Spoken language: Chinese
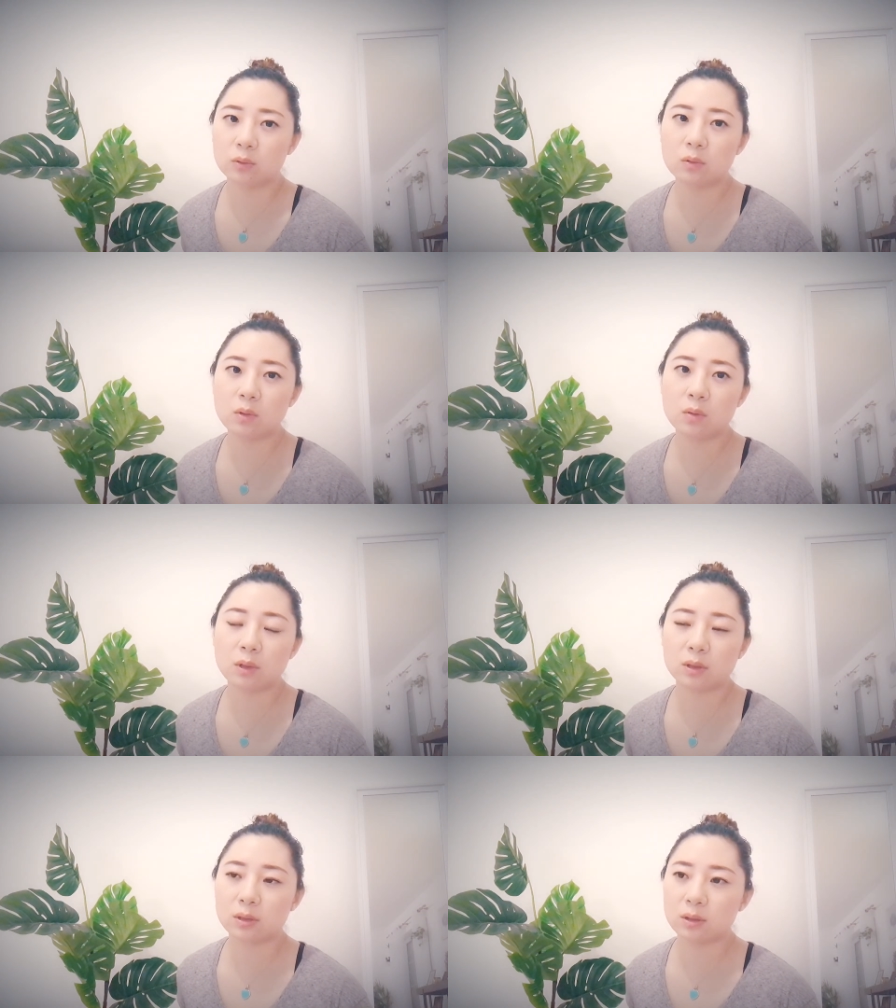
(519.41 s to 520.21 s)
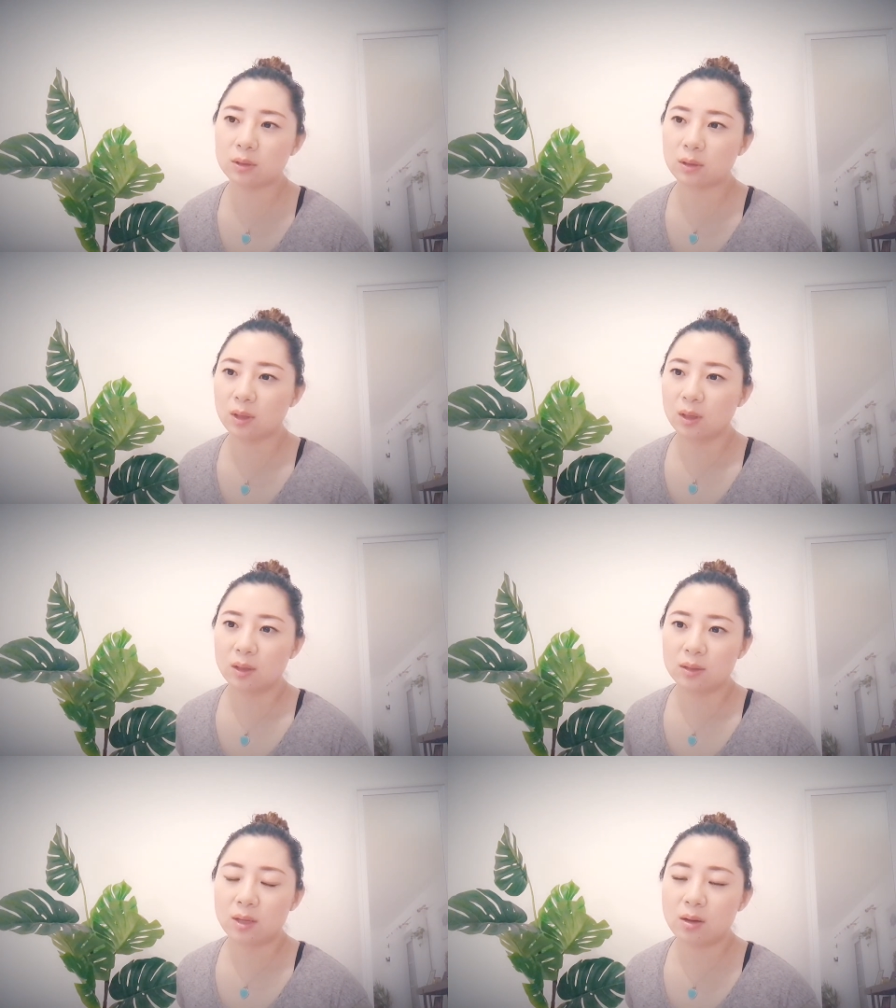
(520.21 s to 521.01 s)
如果我是
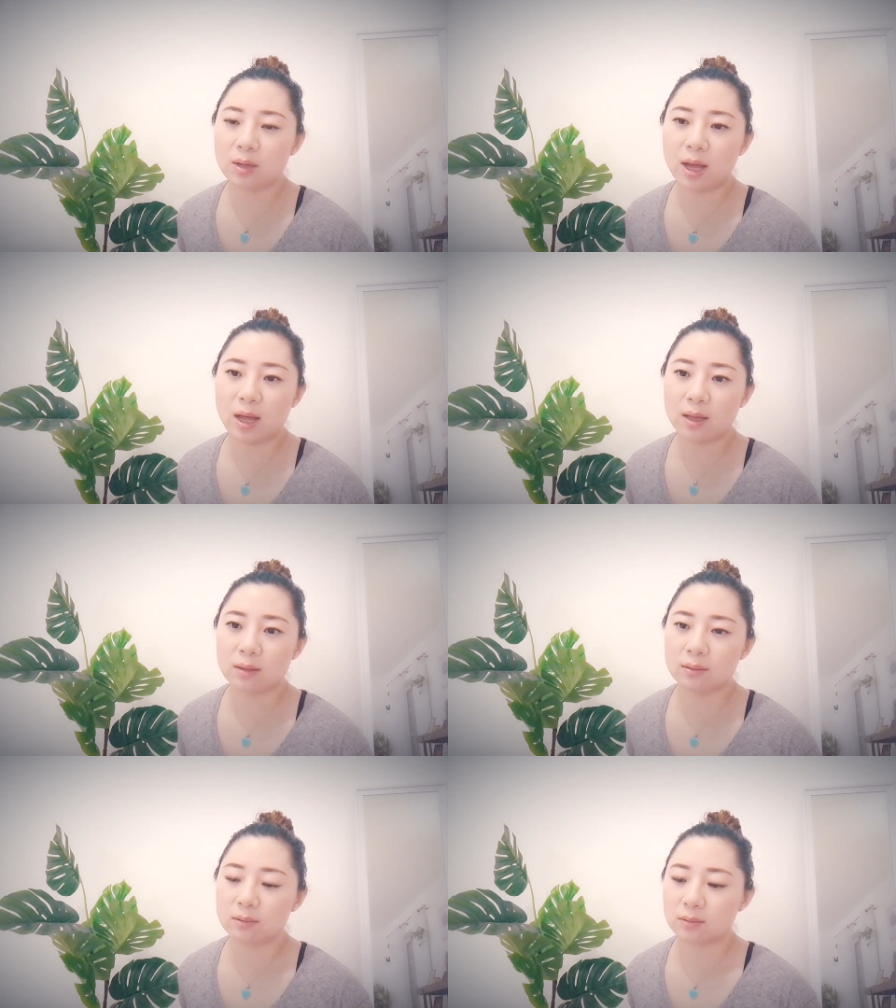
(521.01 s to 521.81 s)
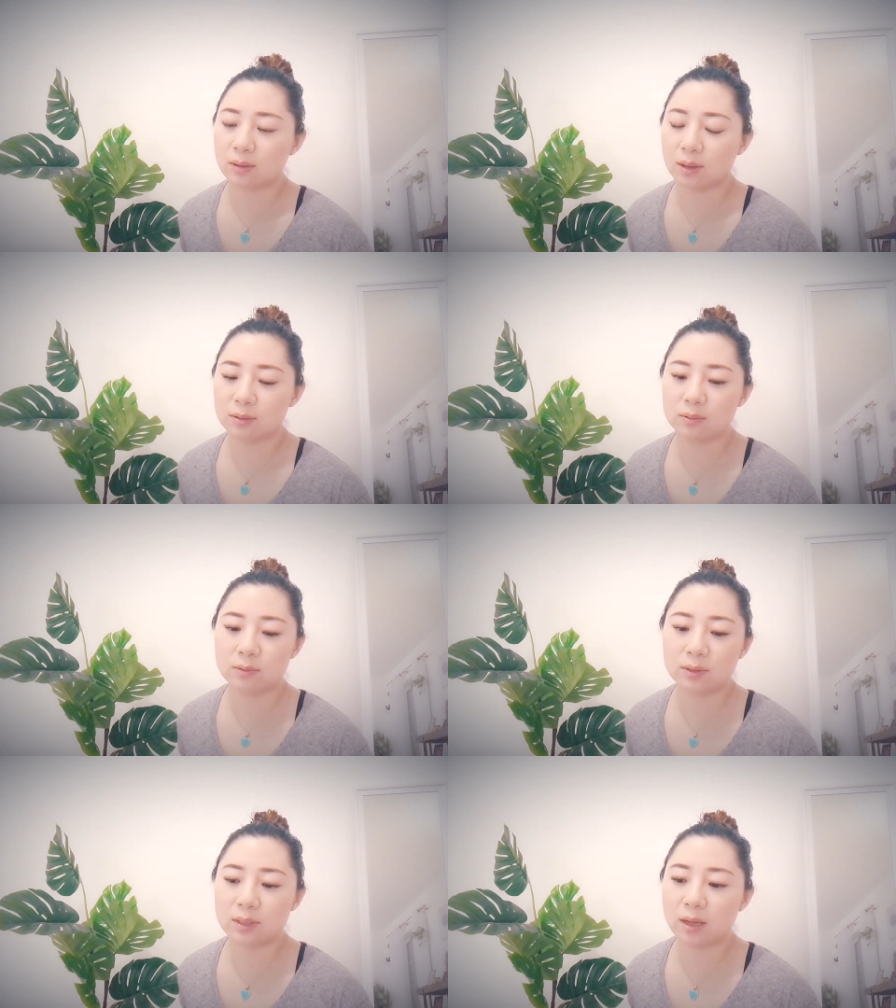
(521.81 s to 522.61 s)
要看，就
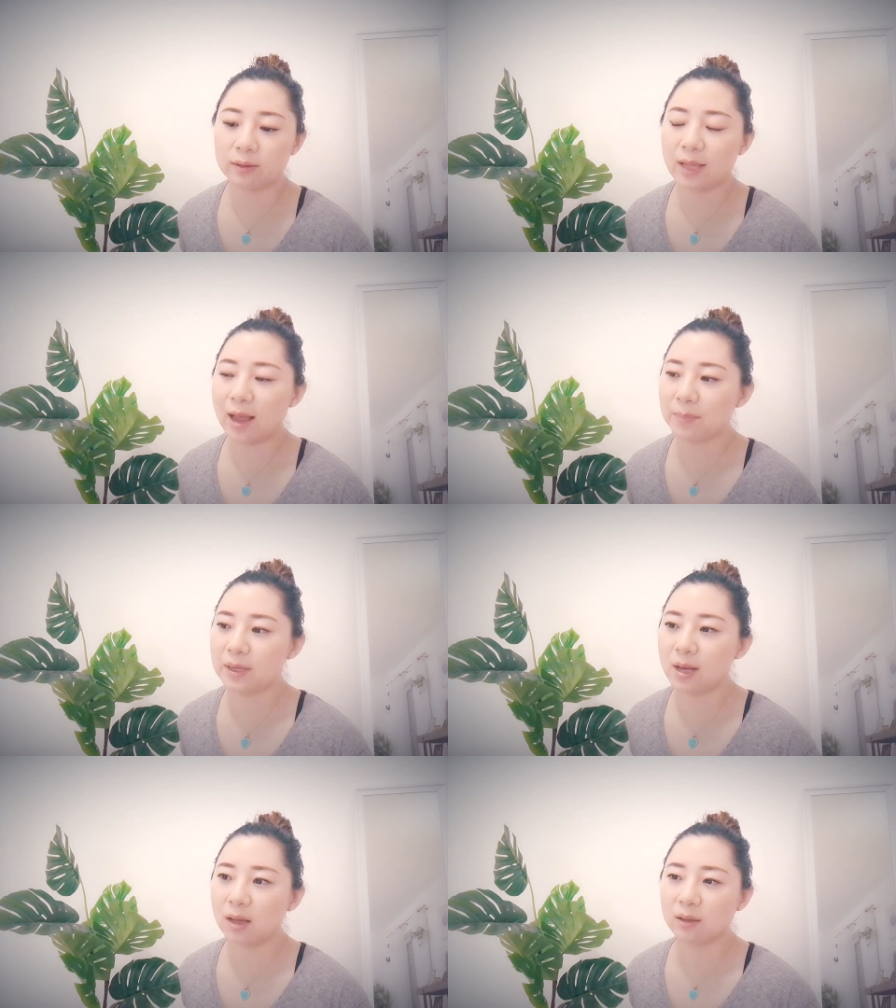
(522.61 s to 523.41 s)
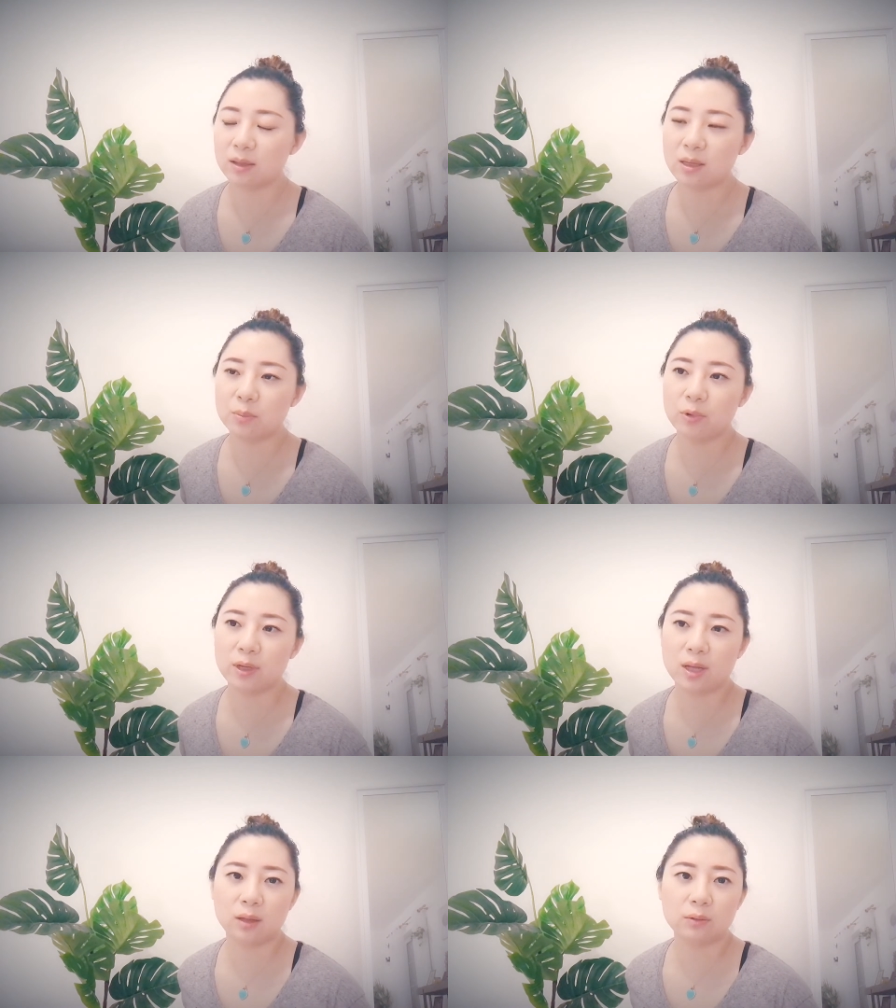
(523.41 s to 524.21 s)
是像大批量的一模
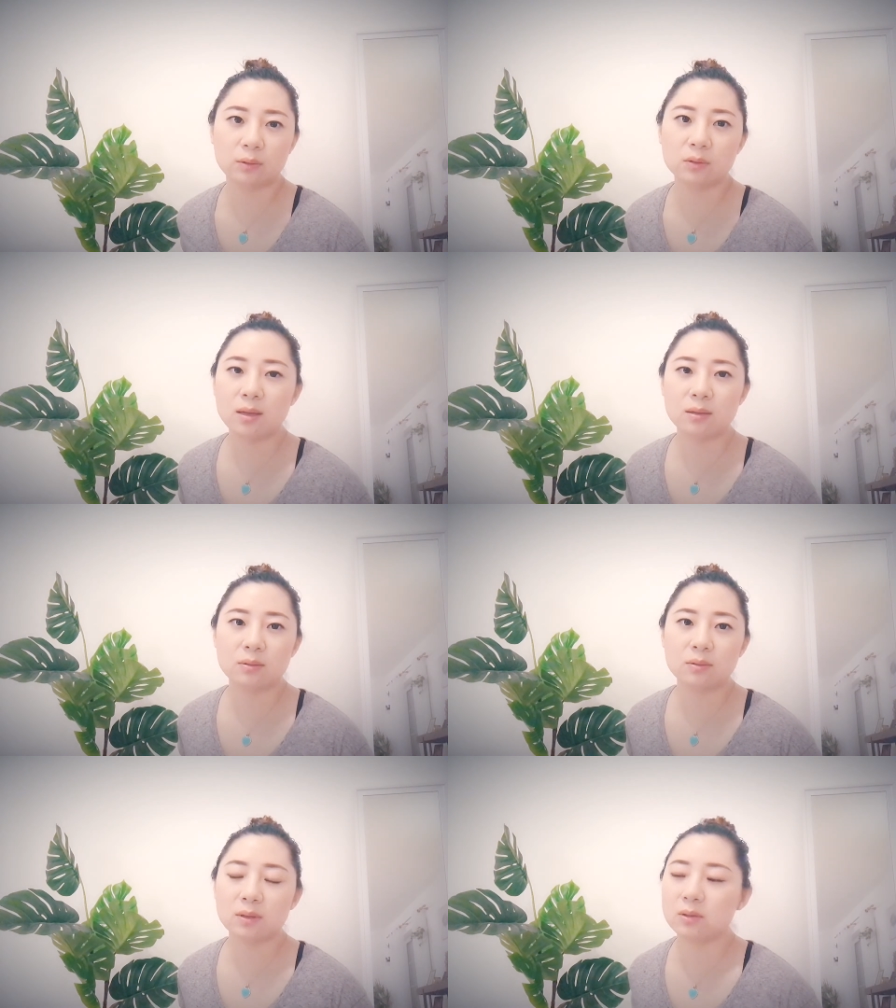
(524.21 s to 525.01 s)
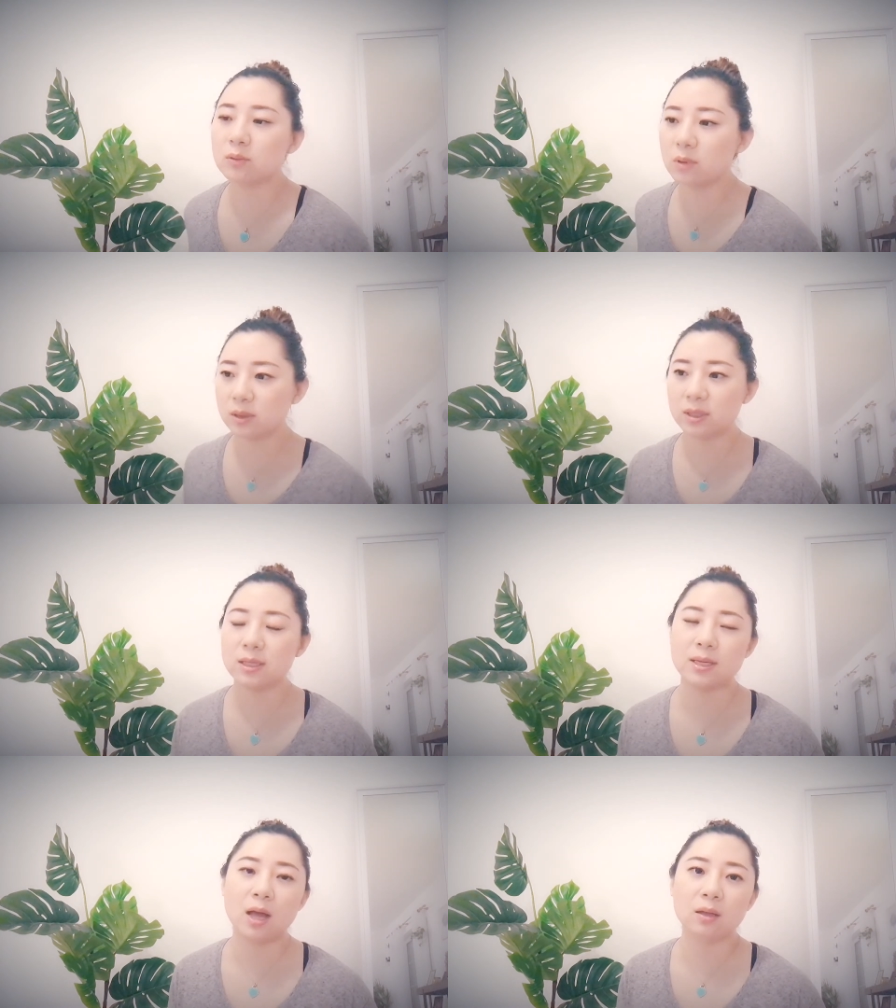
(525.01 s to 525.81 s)
一样的东，看就是如果是
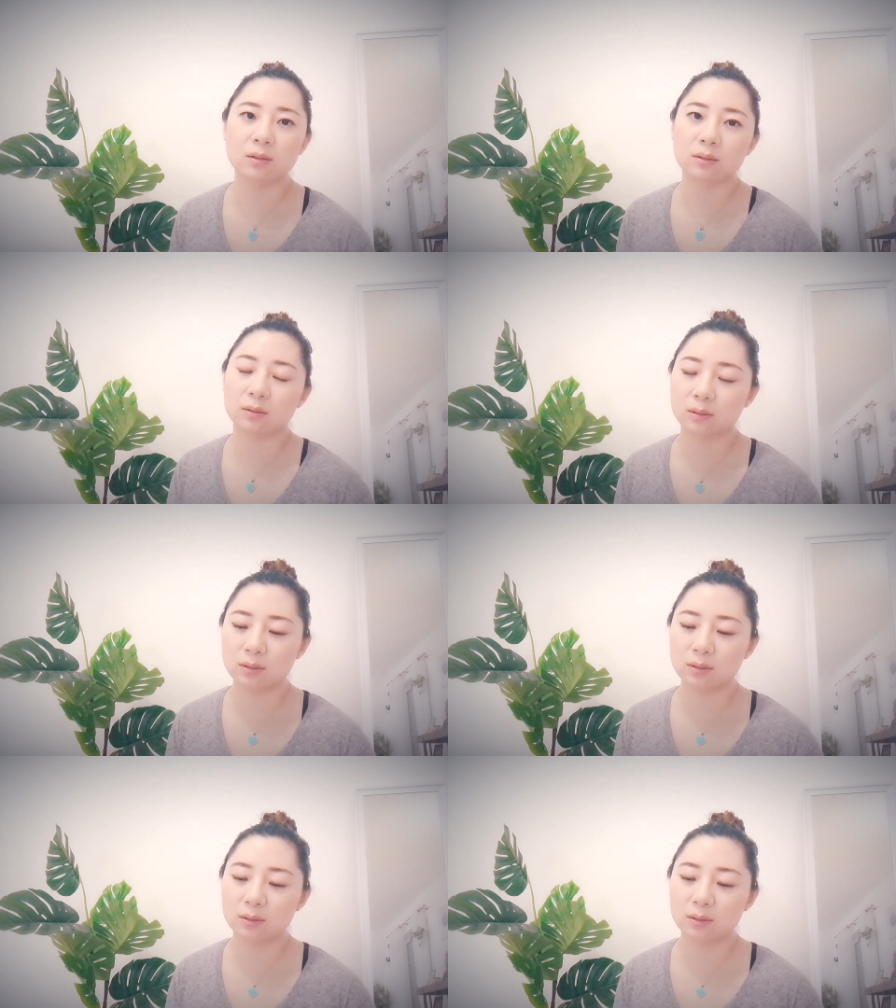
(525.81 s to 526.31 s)
一样。